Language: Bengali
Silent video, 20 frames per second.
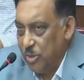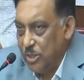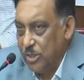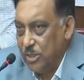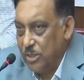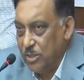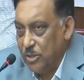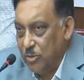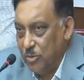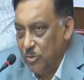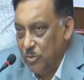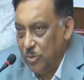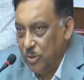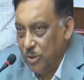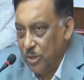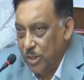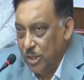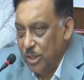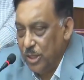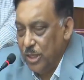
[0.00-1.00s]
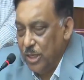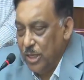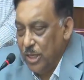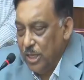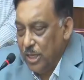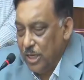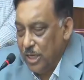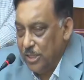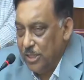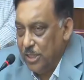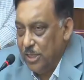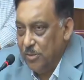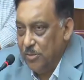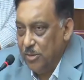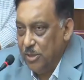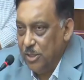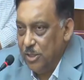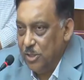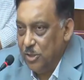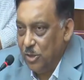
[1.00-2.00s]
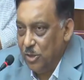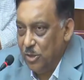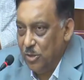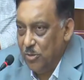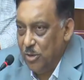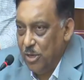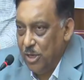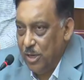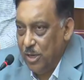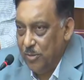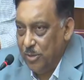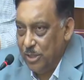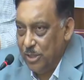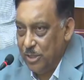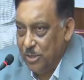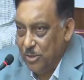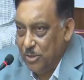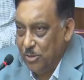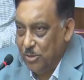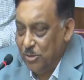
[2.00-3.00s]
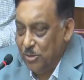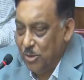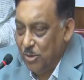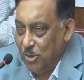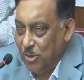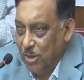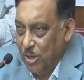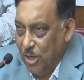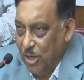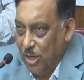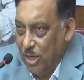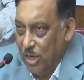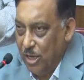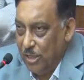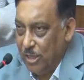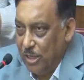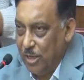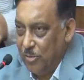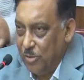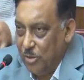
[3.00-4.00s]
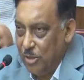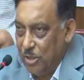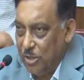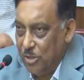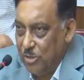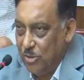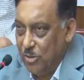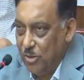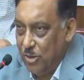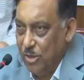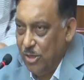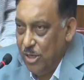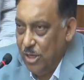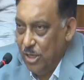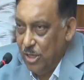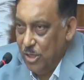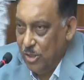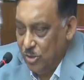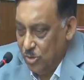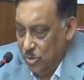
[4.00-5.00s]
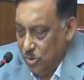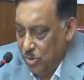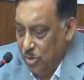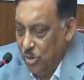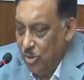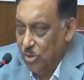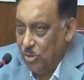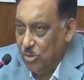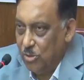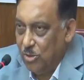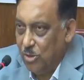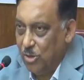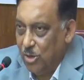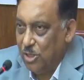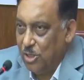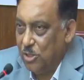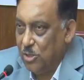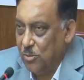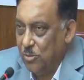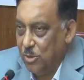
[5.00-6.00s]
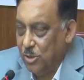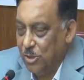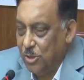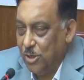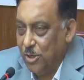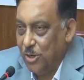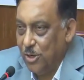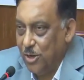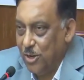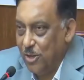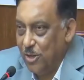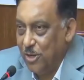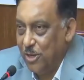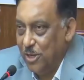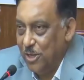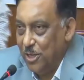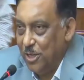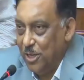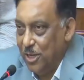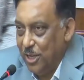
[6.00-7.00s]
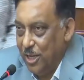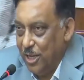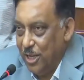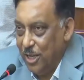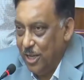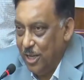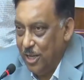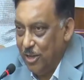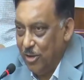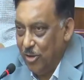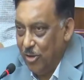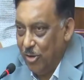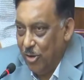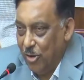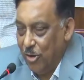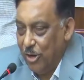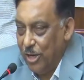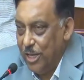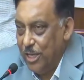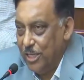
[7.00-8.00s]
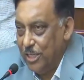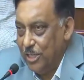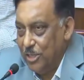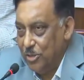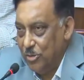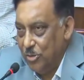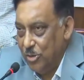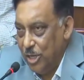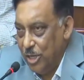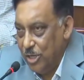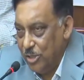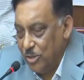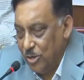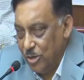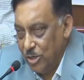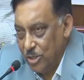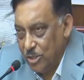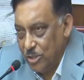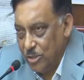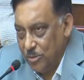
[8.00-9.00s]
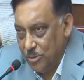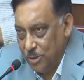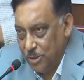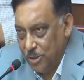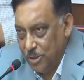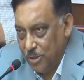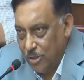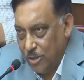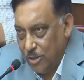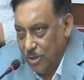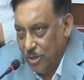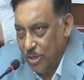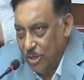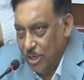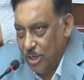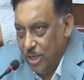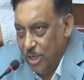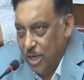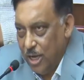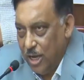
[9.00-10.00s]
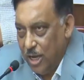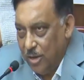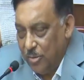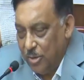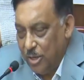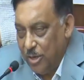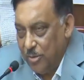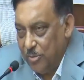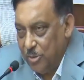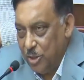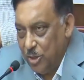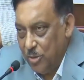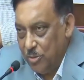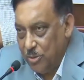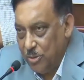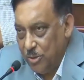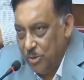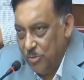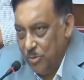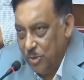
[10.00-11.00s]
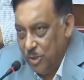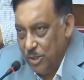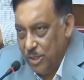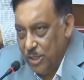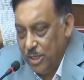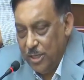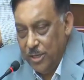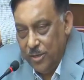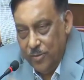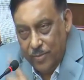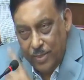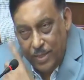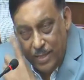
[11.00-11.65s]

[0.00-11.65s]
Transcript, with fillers: পার্সেন্টের উপরে কাজে আমাদের শতভাগ আমাদের জন্য তেমন কিছু নয় যদিও স্বরাষ্ট্র মন্ত্রণালয়ে অনেক কিছু নিয়ে স্বরাষ্ট্র মন্ত্রণালয় আমরা আমি সবসময় বলে থাকি